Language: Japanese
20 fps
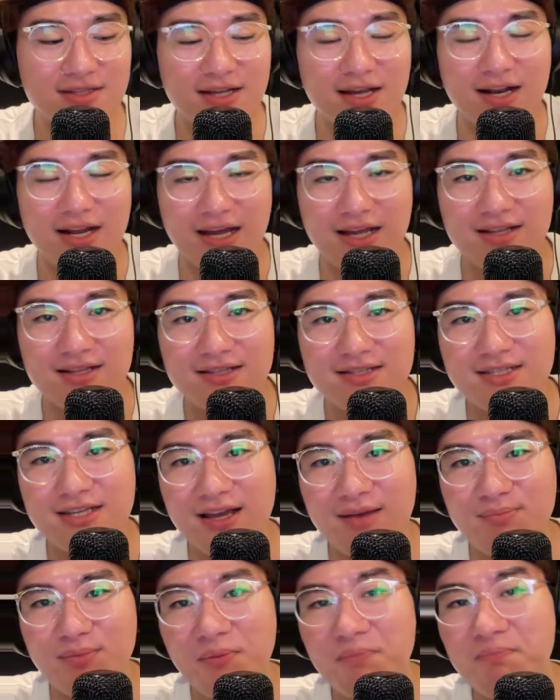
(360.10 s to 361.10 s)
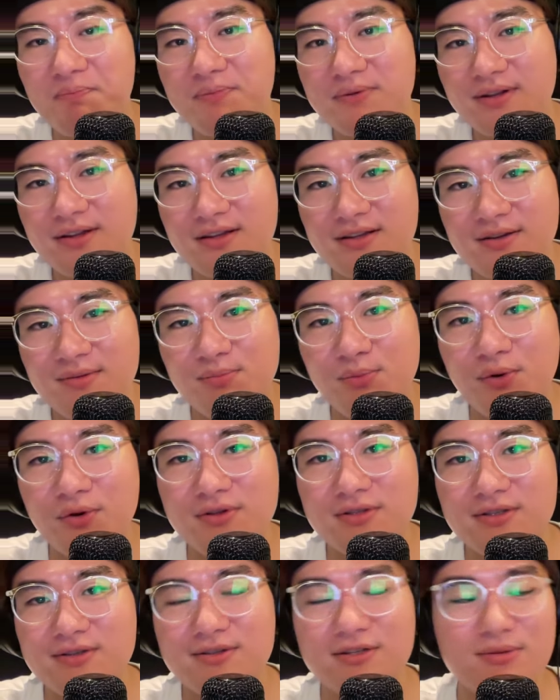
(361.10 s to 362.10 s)
はない ?J-POP で。
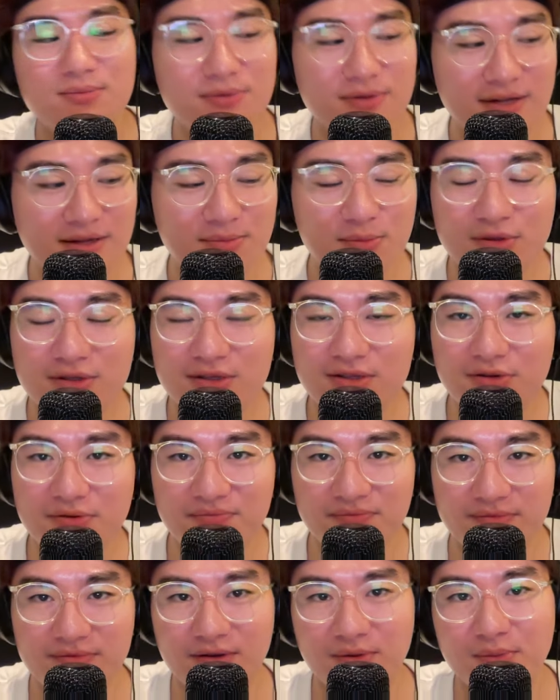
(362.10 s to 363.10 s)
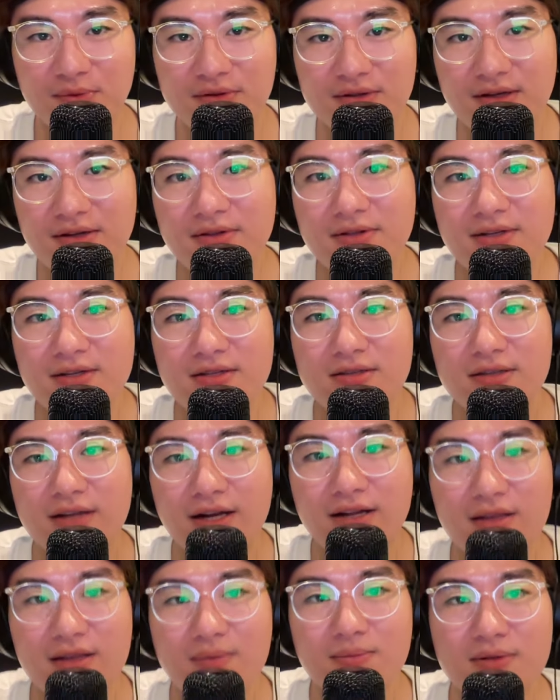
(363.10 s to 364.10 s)
ボーイズグループはもちろんって思って、
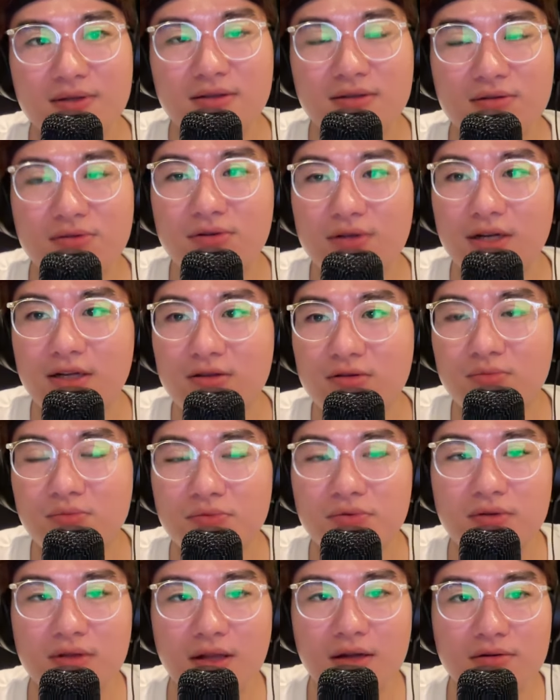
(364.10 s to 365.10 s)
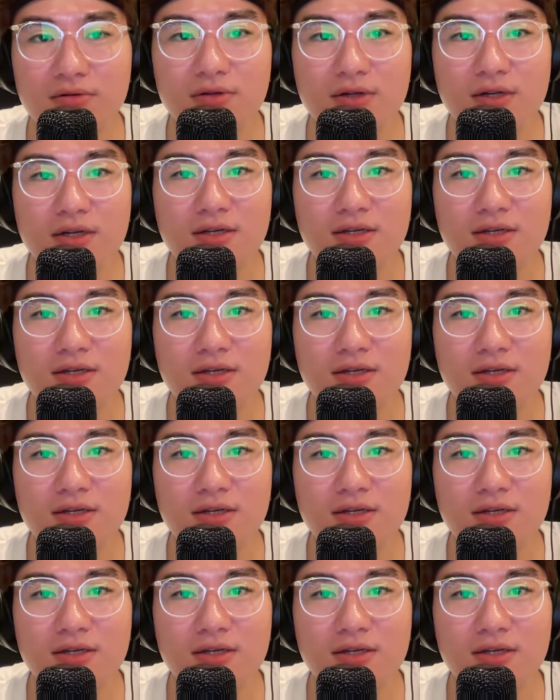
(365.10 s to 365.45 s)
改めてすごいなと思ってる。